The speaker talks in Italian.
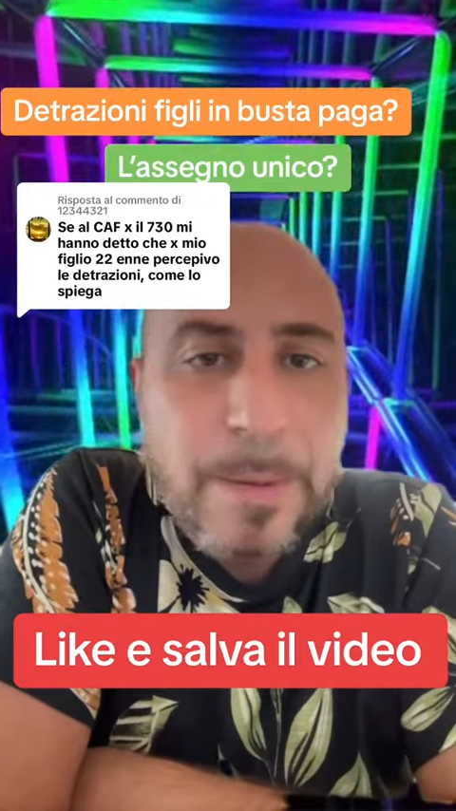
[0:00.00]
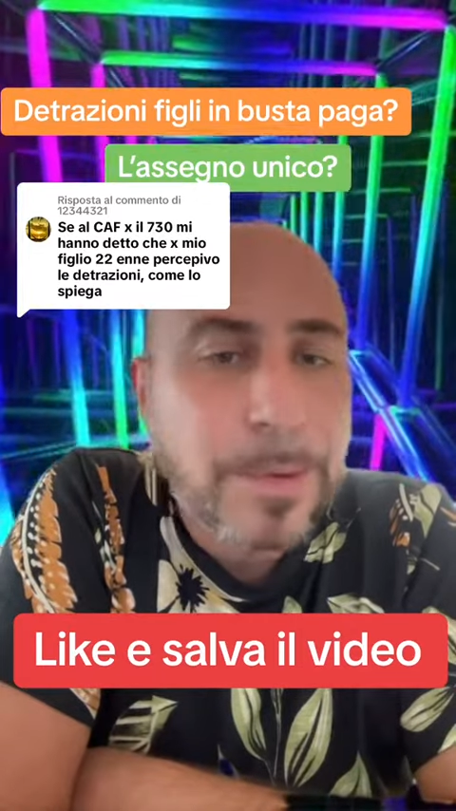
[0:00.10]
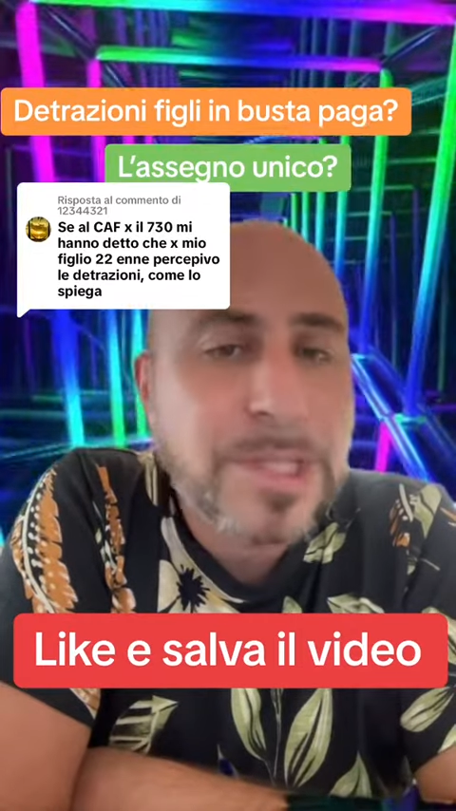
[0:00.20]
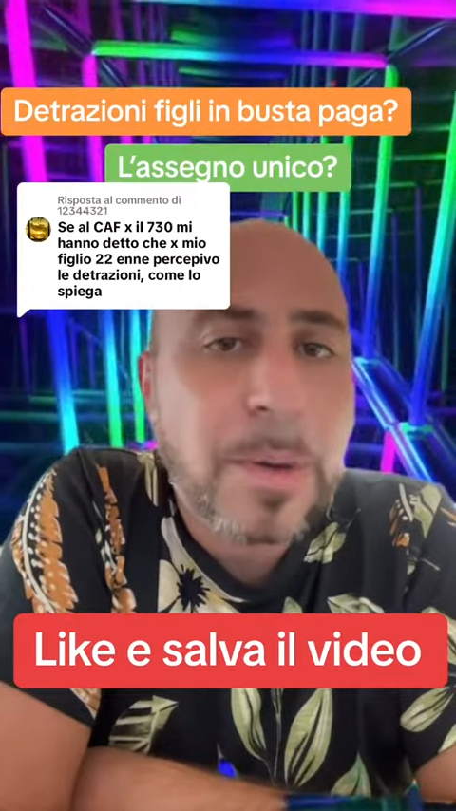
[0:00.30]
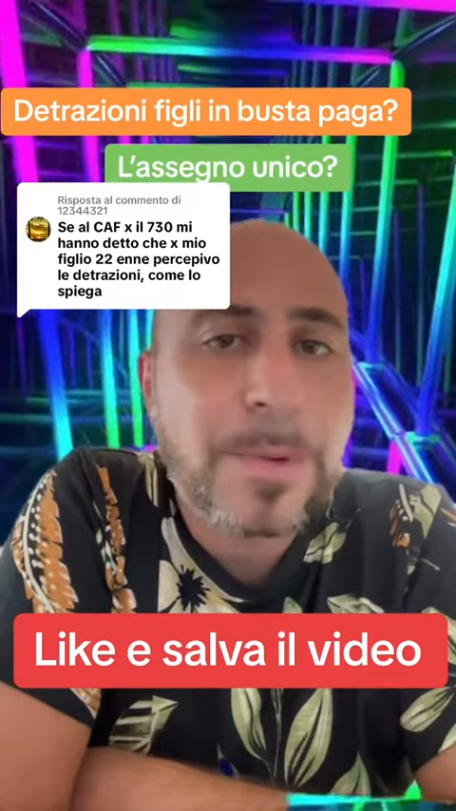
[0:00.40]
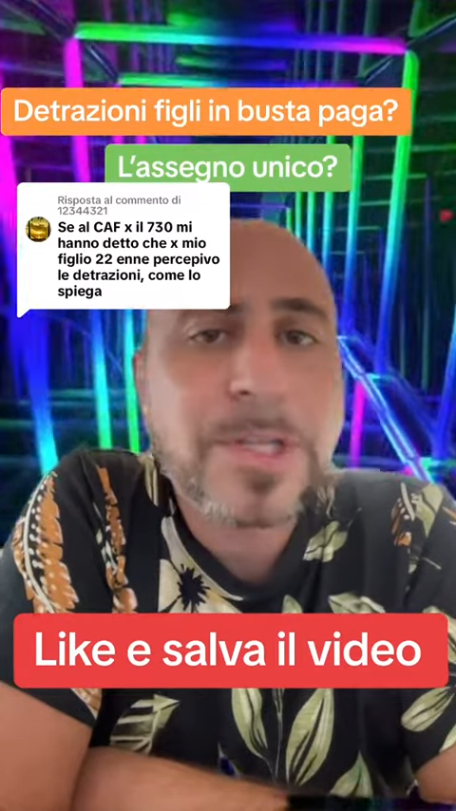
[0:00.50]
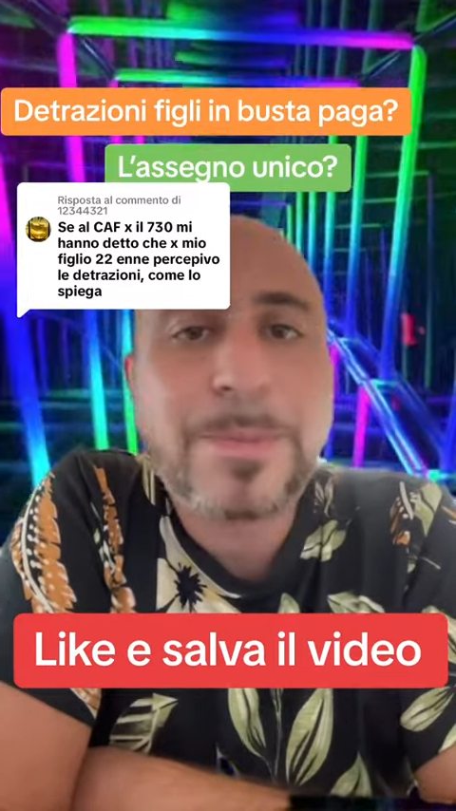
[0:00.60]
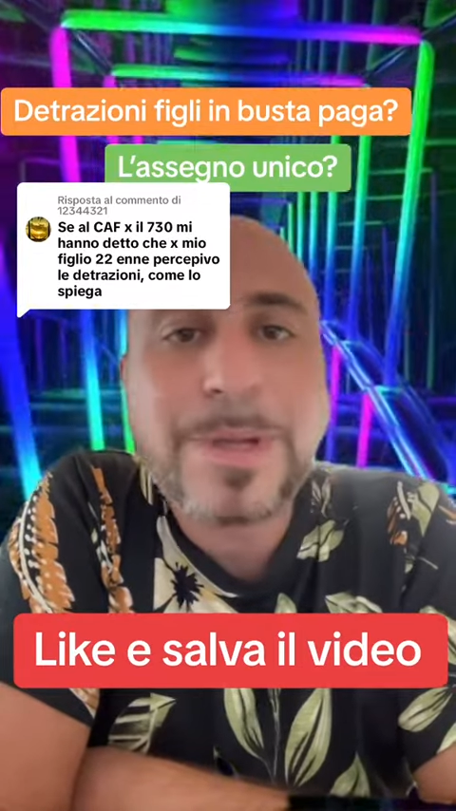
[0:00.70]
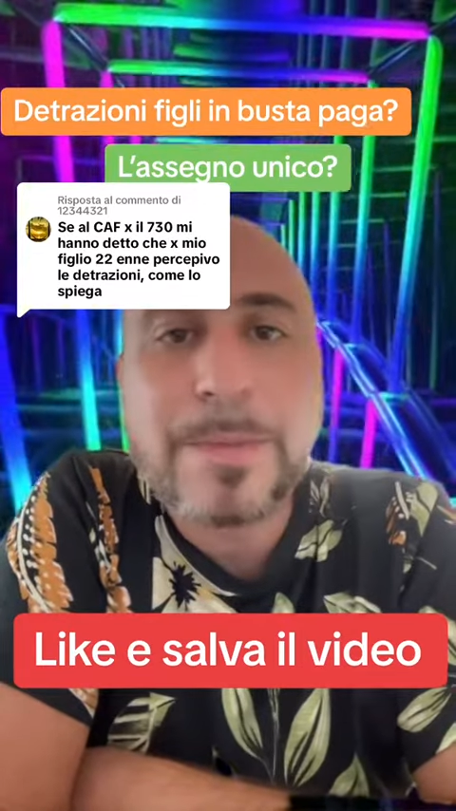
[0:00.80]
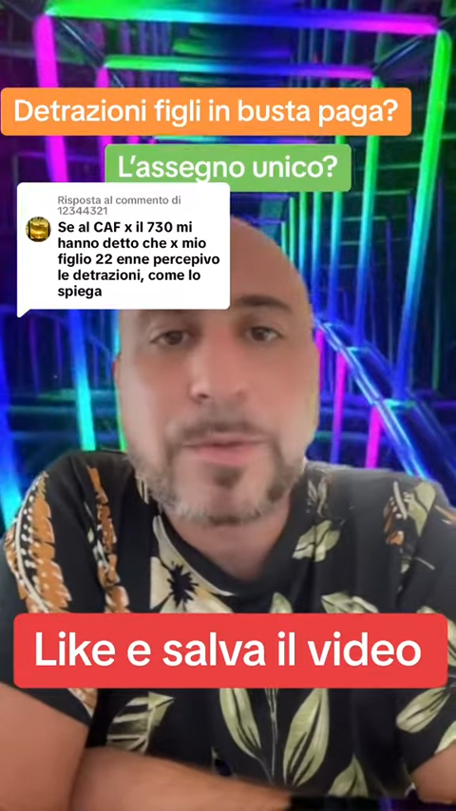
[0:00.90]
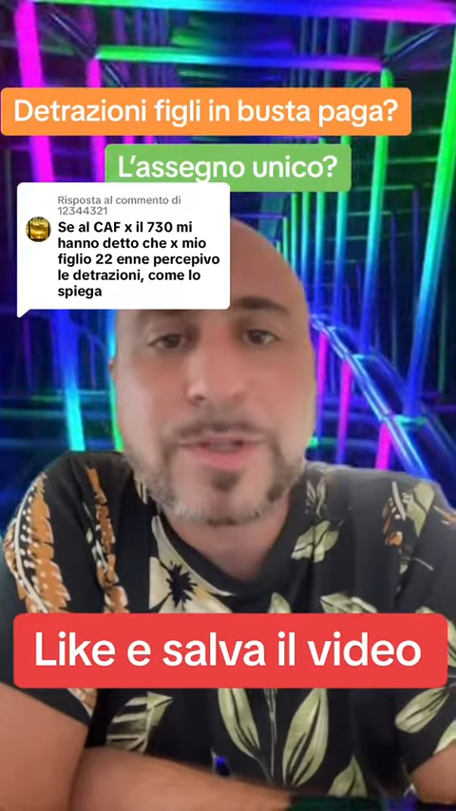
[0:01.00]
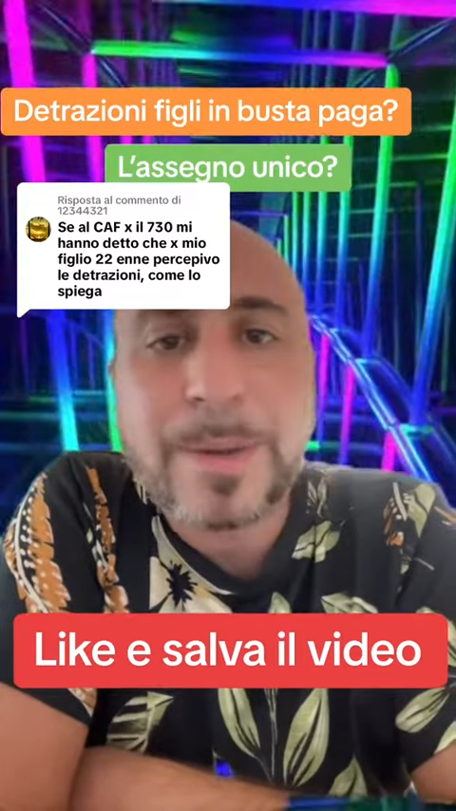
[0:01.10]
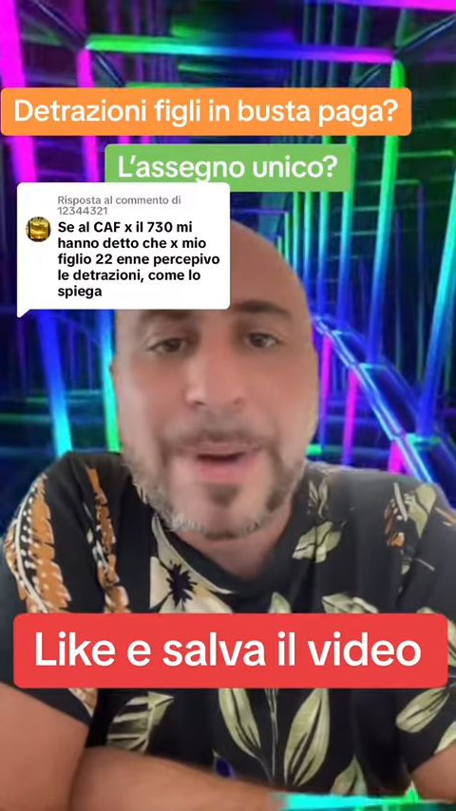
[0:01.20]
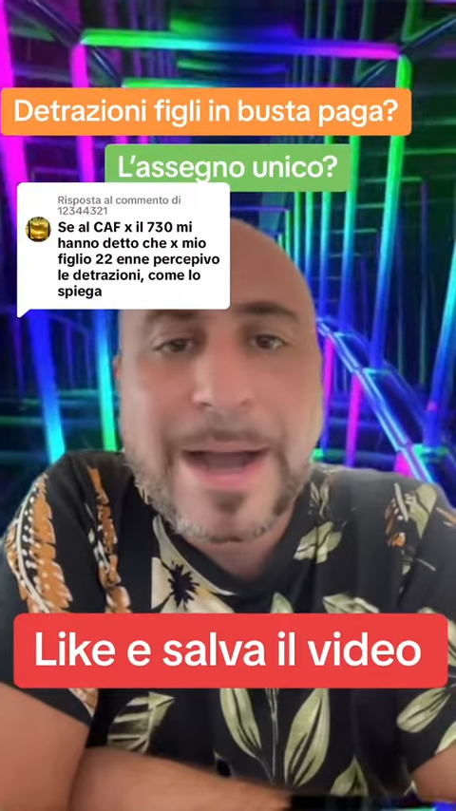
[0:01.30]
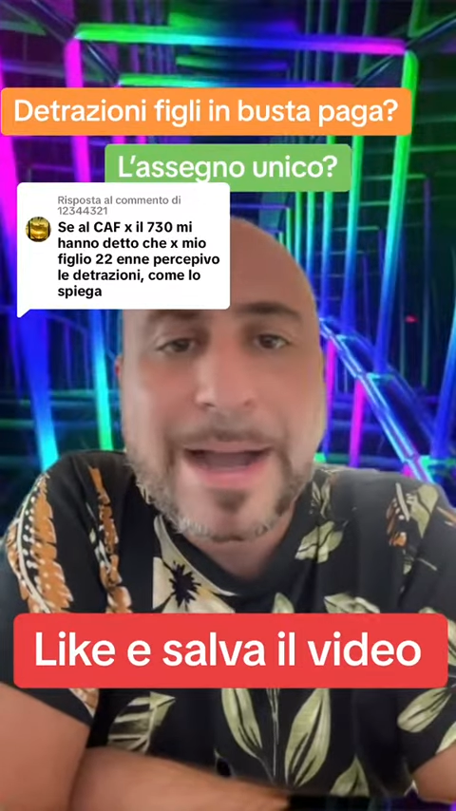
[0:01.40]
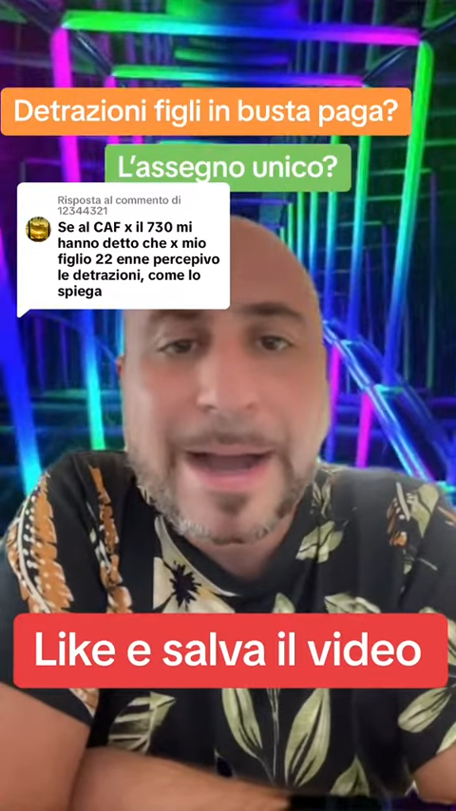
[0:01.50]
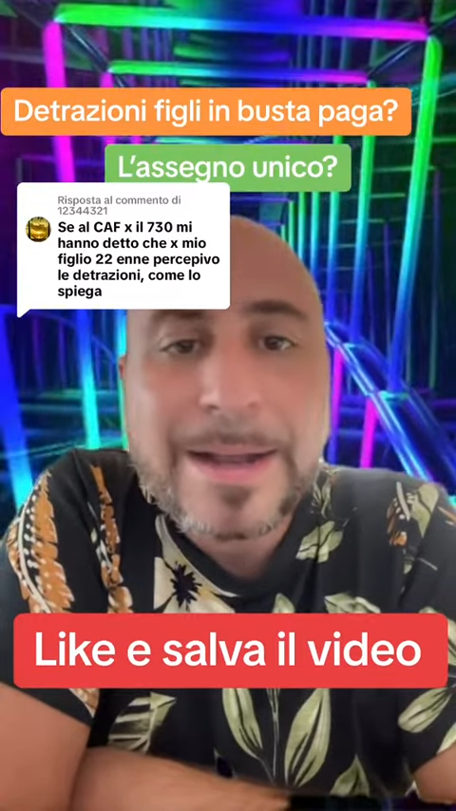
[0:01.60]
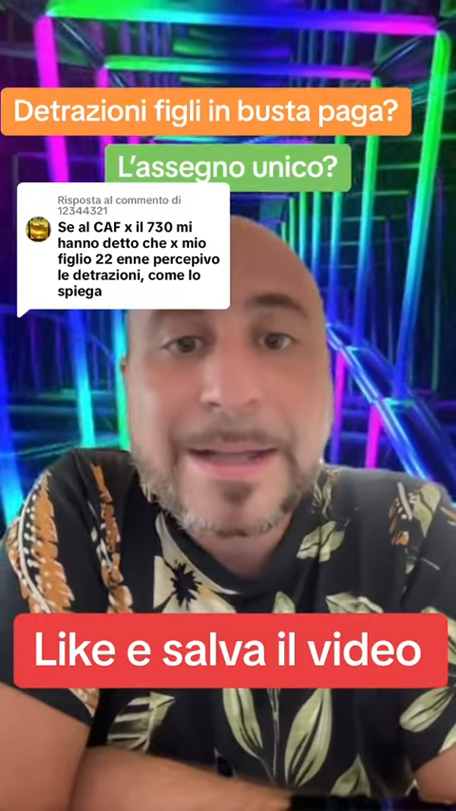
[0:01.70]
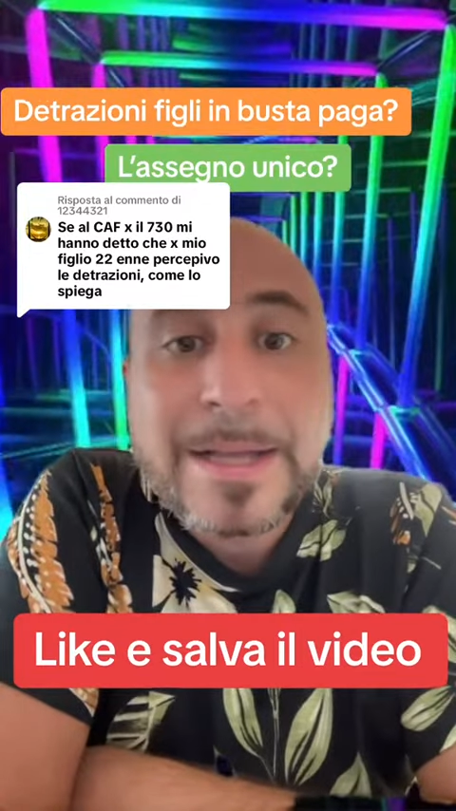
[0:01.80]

le possiamo percepire in busta paga